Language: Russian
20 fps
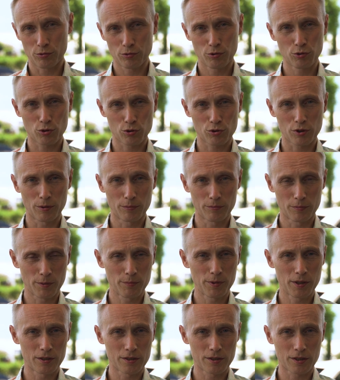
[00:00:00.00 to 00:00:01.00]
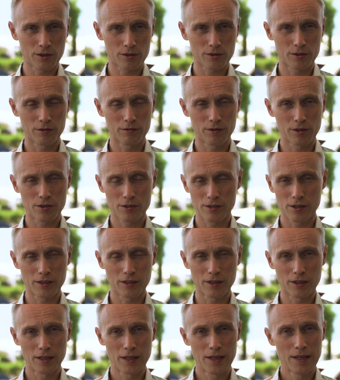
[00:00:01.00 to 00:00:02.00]
Не то, что там обедать каждые 2 часа.
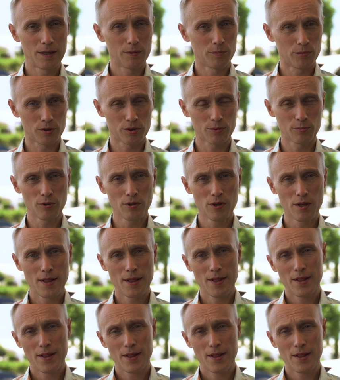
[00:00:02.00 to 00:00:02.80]
Нет. Почему?